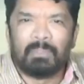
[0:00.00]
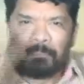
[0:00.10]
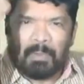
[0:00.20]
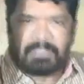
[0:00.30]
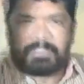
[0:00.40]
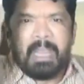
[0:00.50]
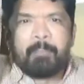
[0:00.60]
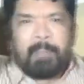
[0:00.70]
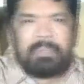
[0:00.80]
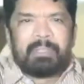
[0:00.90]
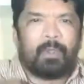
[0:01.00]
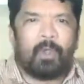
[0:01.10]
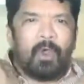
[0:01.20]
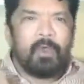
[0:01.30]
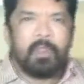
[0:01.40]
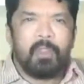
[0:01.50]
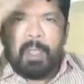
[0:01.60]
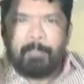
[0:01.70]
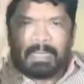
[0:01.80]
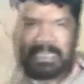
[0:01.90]
ఫస్ట్ ప్రపంచంలో
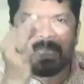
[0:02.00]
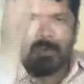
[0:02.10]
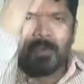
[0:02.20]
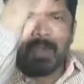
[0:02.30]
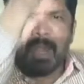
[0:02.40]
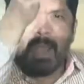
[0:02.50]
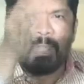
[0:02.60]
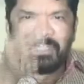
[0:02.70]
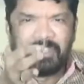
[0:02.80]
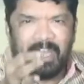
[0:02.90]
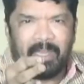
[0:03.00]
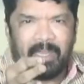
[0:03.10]
బ్రతికి ఉన్న మనిషి